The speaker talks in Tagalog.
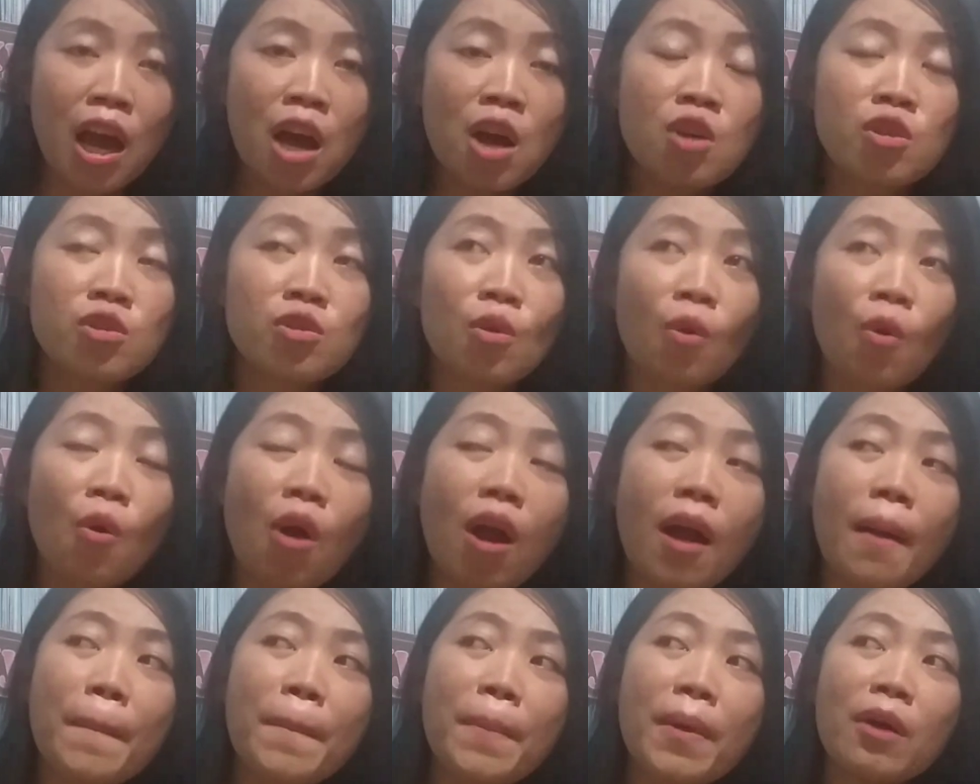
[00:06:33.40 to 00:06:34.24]
So kung
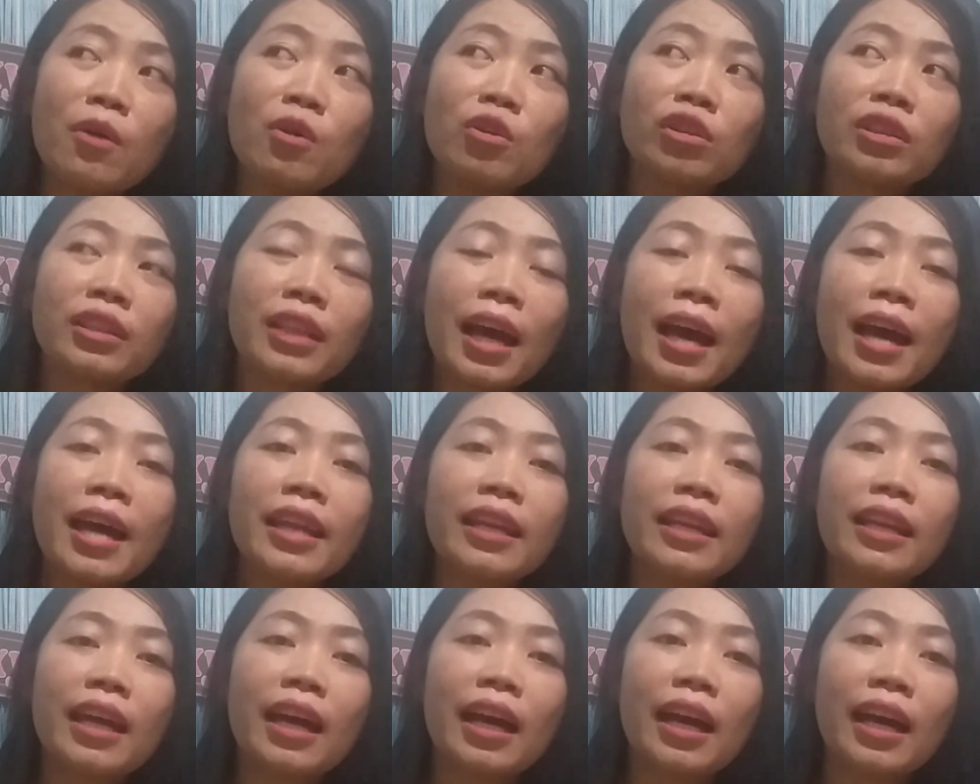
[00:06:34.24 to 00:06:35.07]
ang
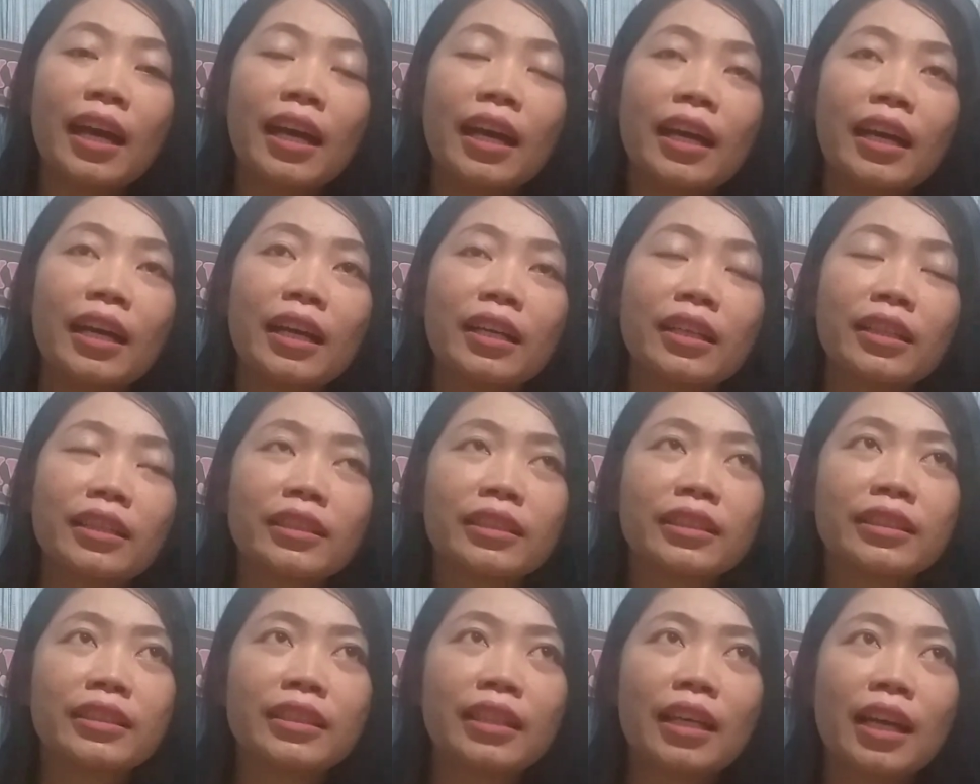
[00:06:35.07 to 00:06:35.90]
pangutan na,
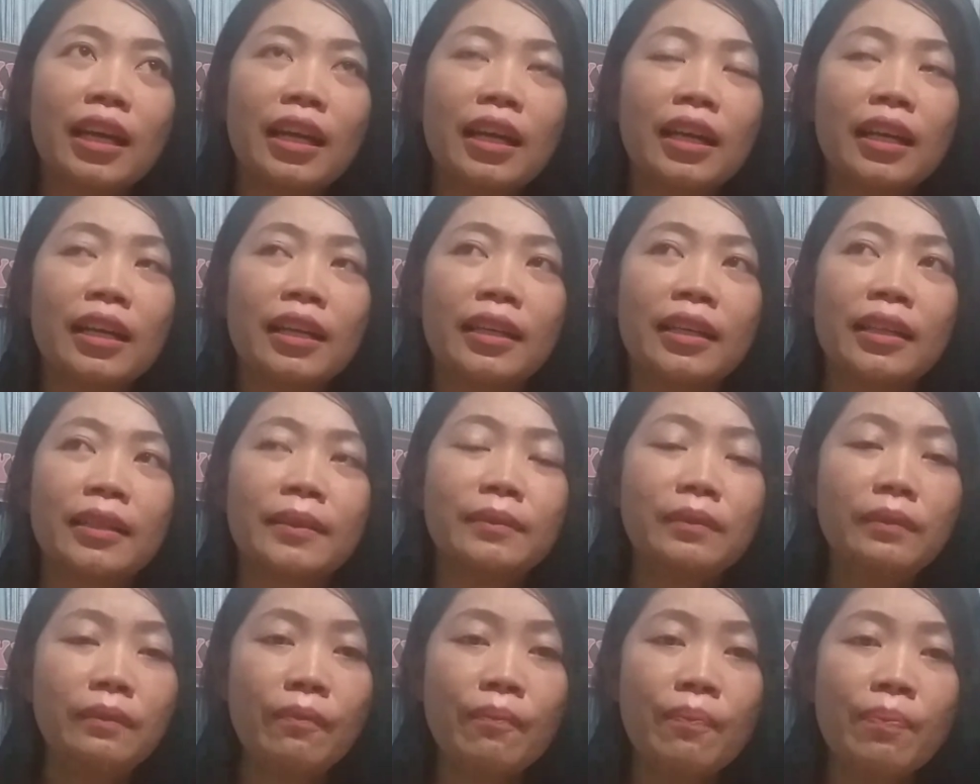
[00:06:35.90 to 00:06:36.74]
na
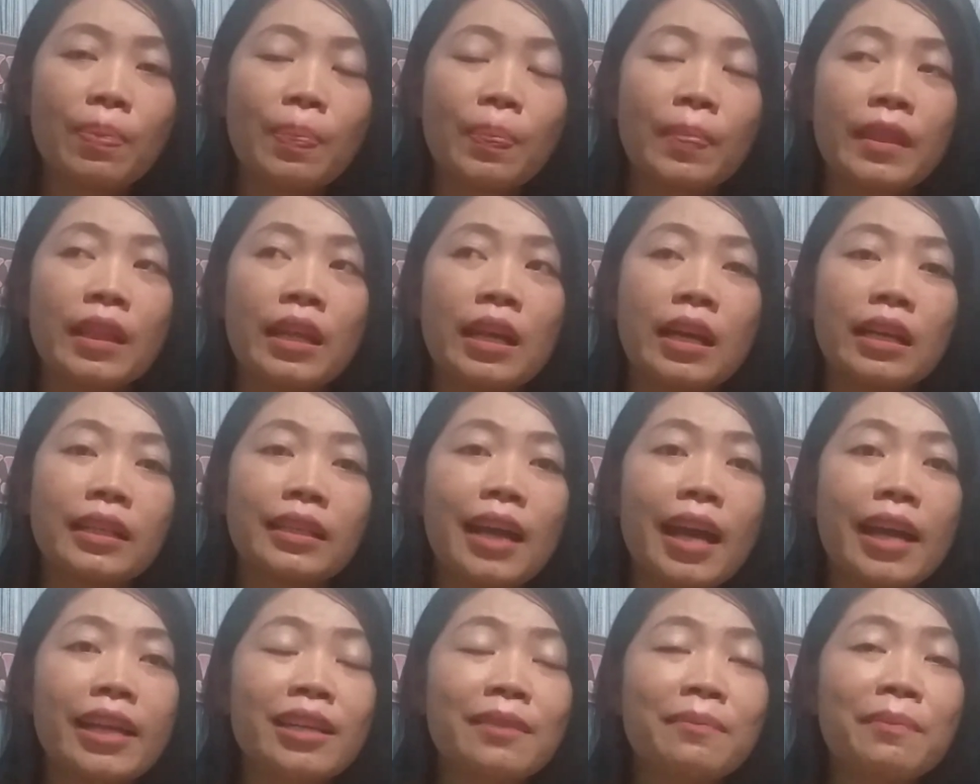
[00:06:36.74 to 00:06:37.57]

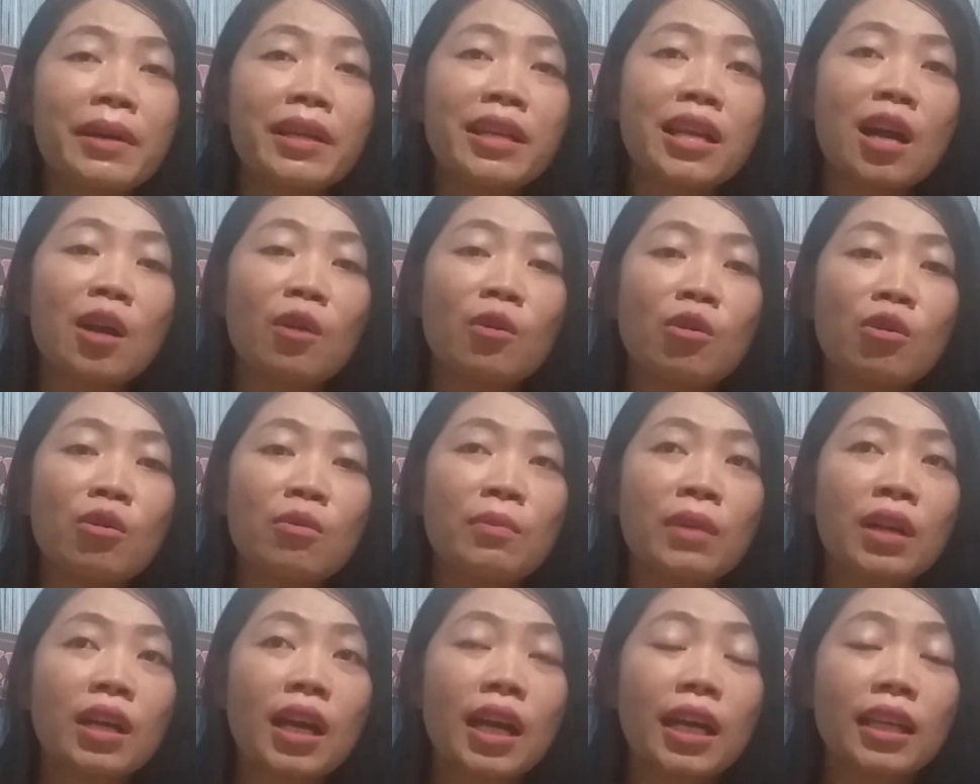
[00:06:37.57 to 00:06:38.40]
kaya ba na po
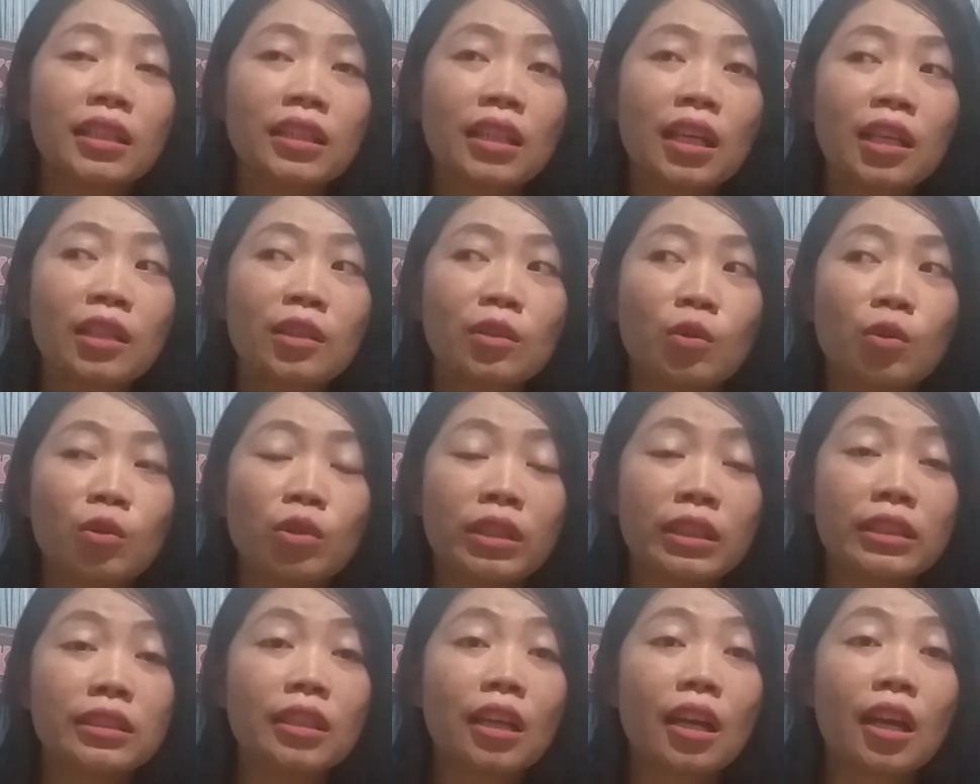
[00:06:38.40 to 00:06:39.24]
maghatag o
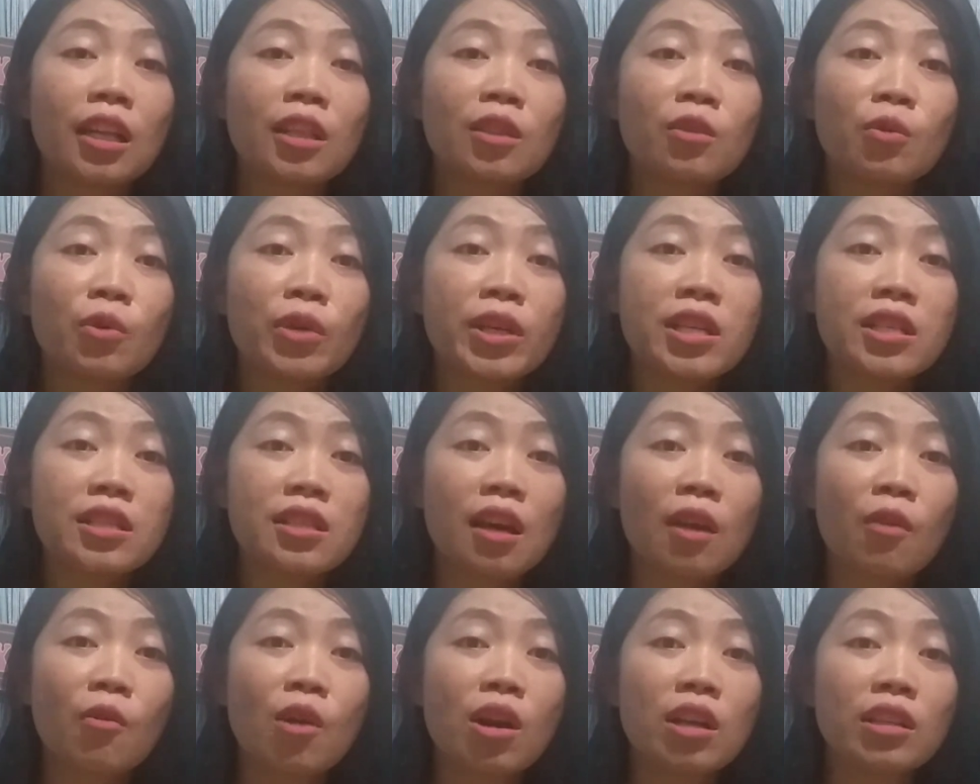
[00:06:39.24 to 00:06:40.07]
isa katuig
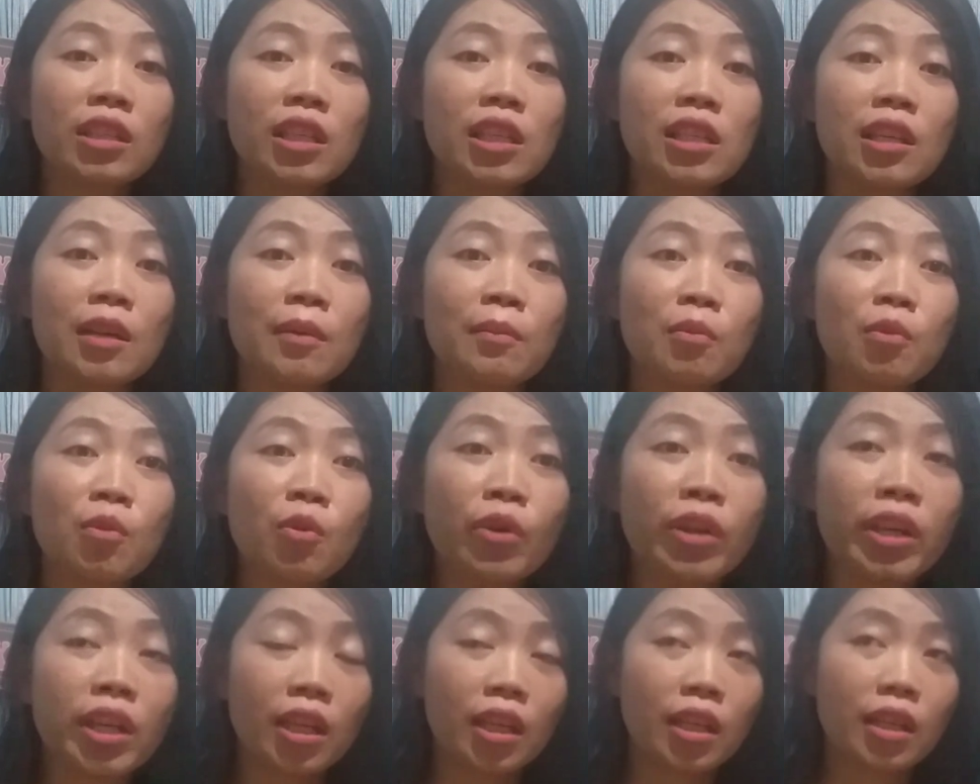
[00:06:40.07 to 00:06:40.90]
sa ko ang
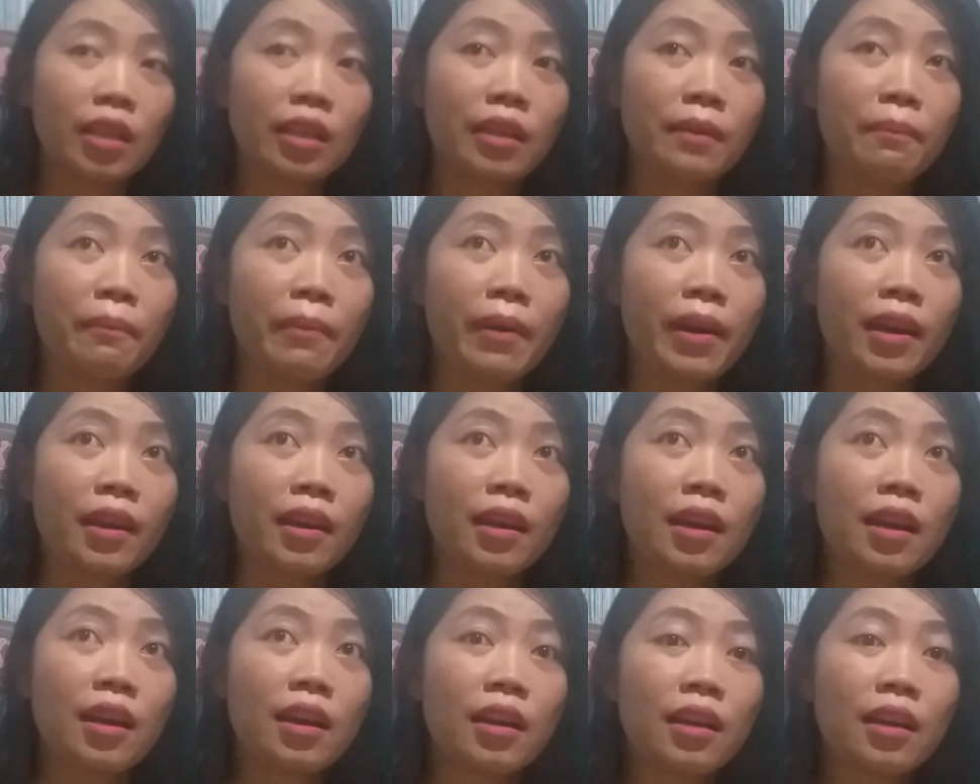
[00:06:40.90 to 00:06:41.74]
kinabuhi para